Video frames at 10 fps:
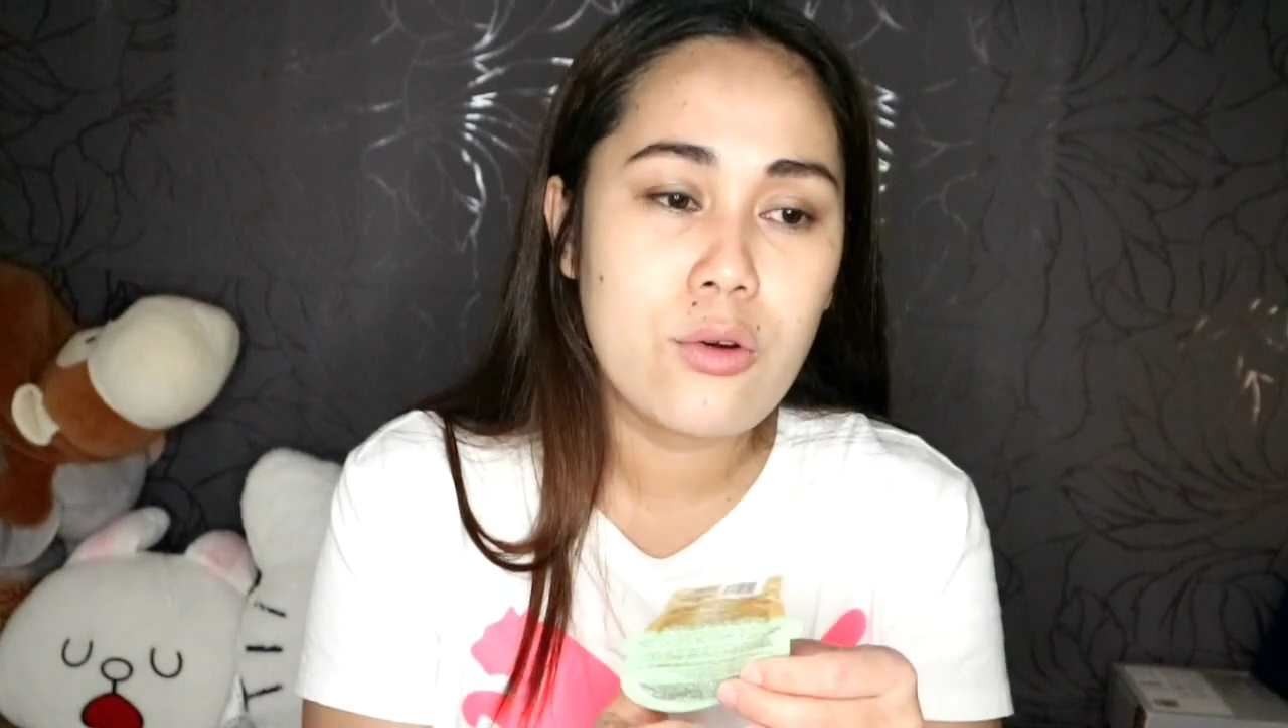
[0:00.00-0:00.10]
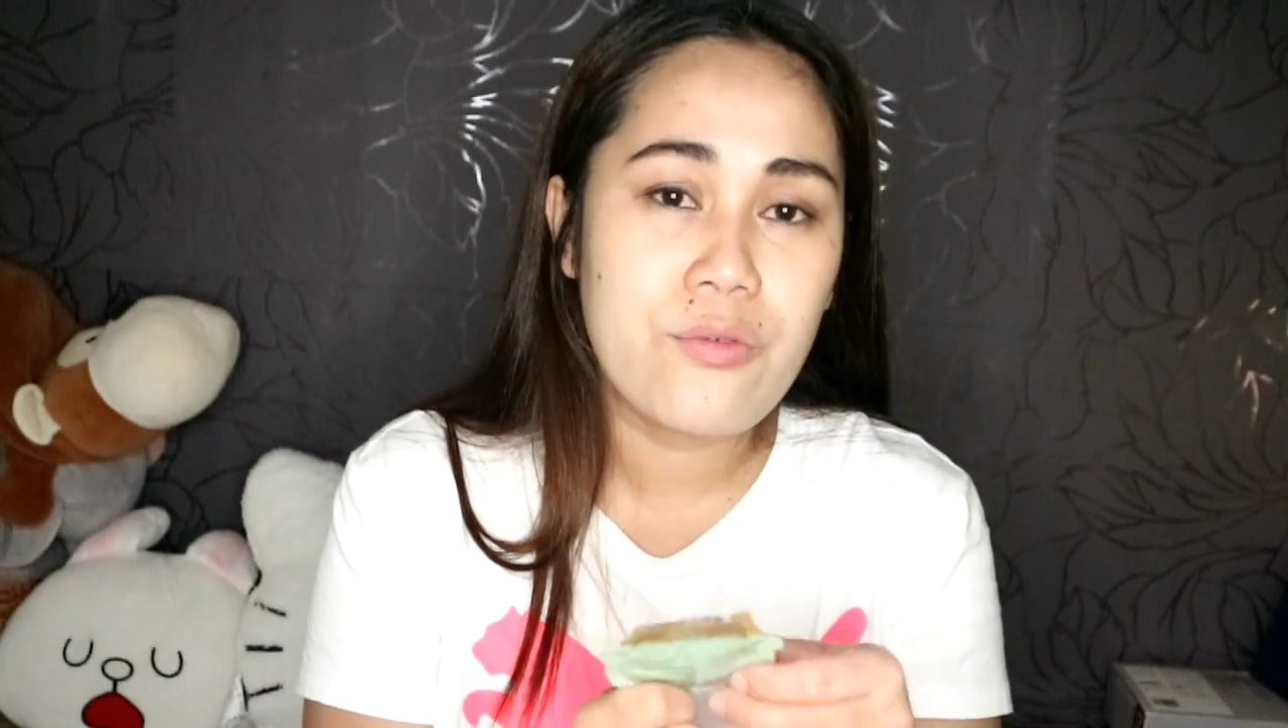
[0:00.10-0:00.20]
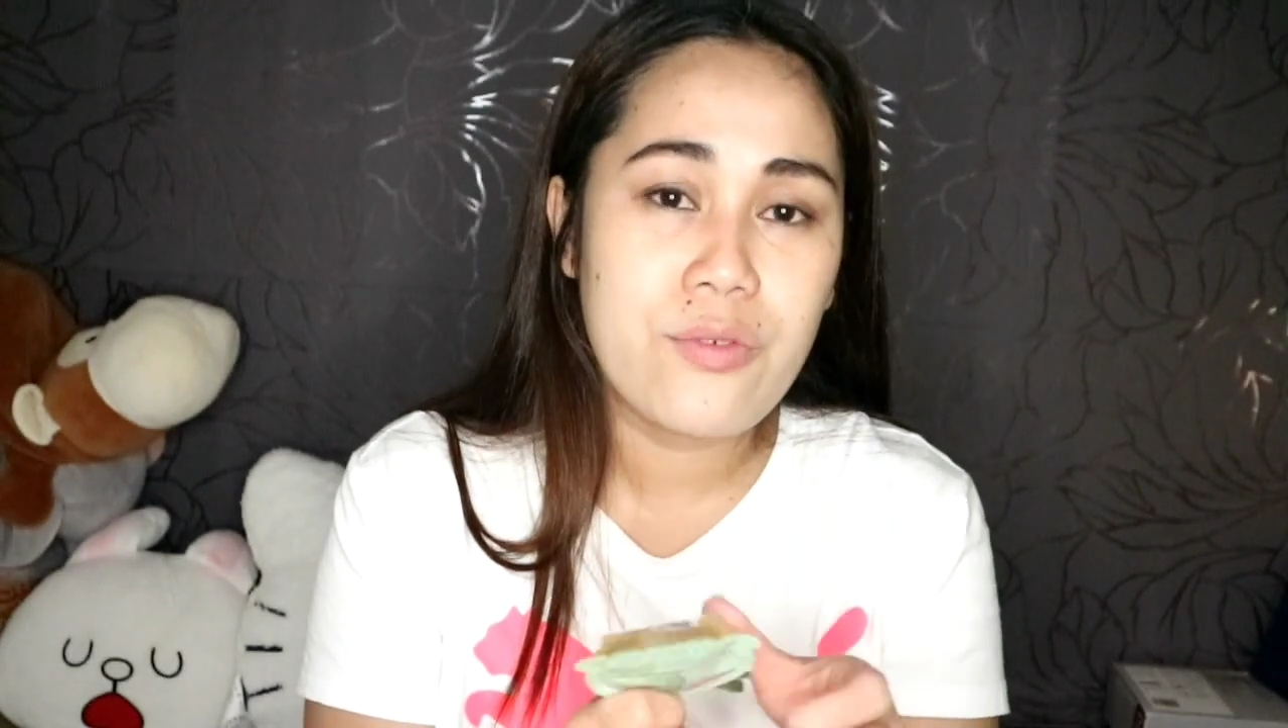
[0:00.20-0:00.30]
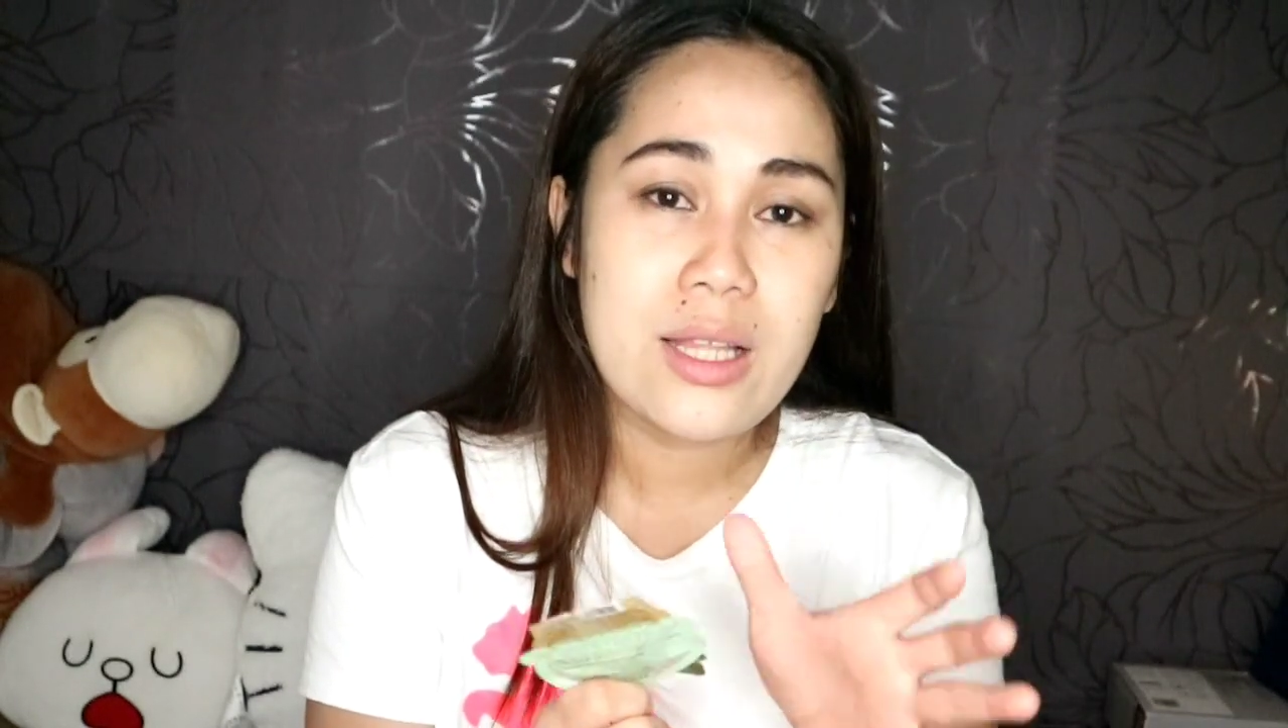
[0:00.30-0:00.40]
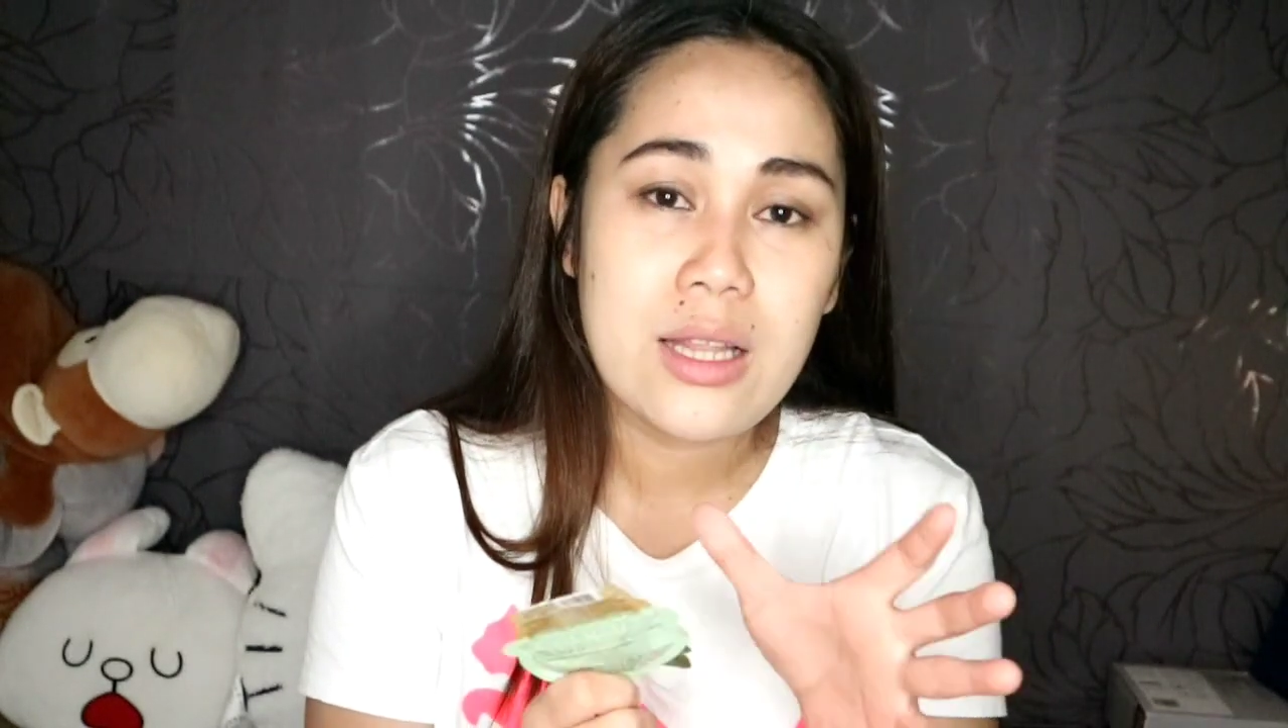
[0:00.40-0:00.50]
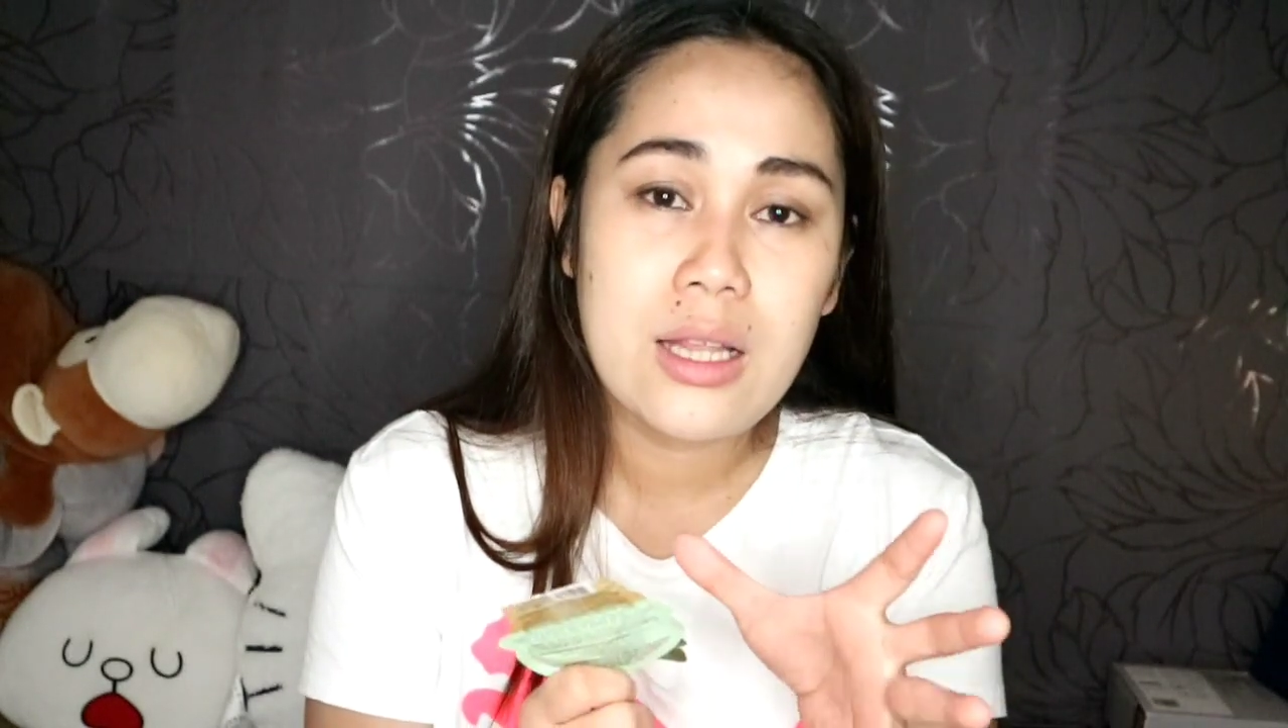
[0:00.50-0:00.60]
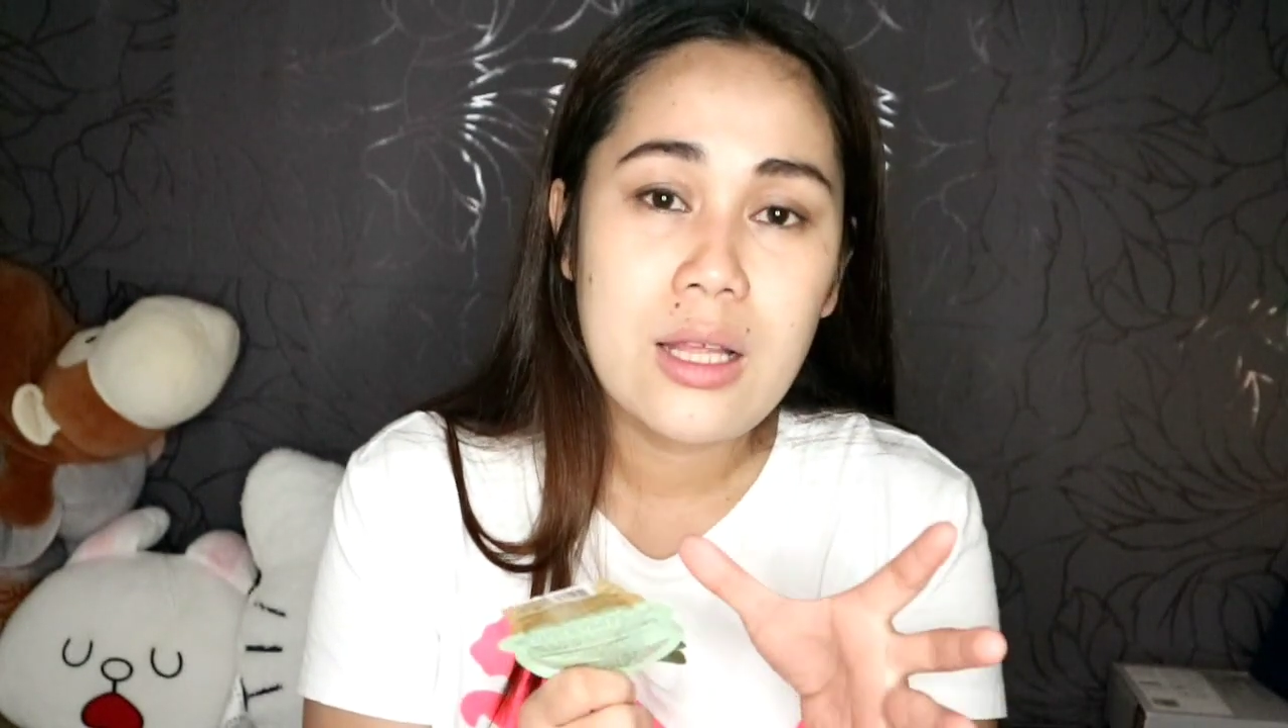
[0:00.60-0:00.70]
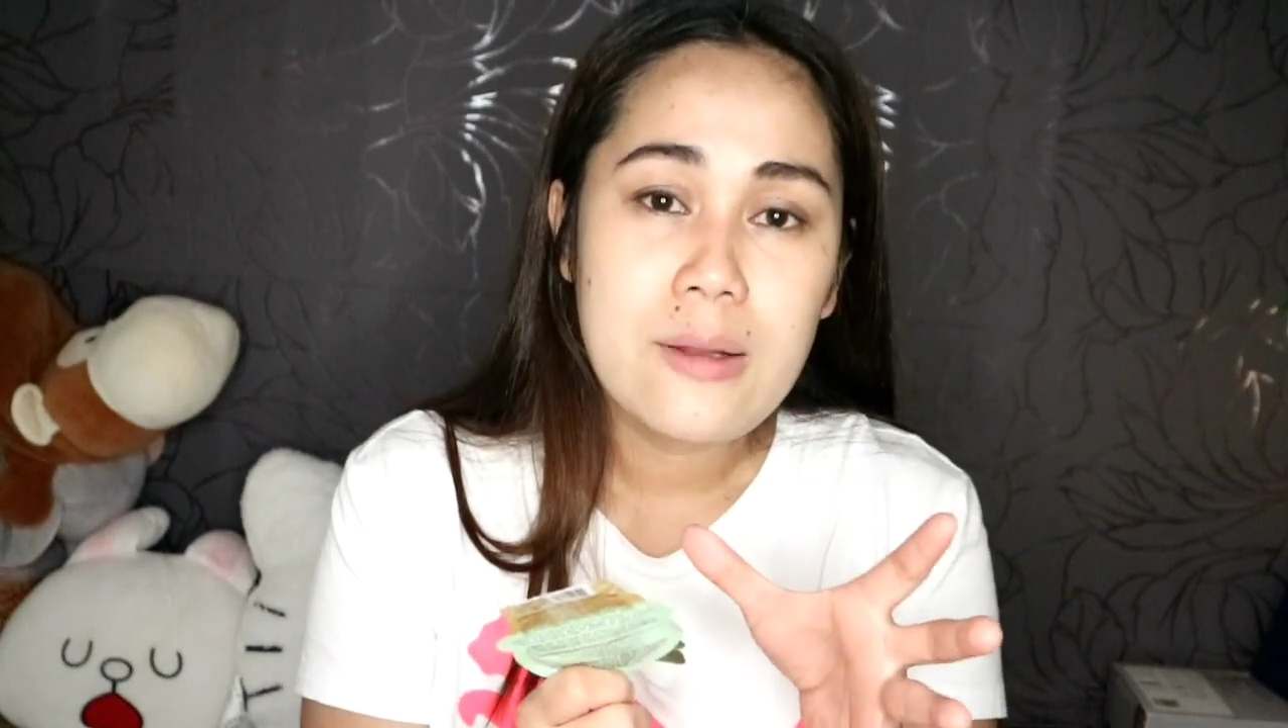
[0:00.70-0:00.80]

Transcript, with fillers: yung feel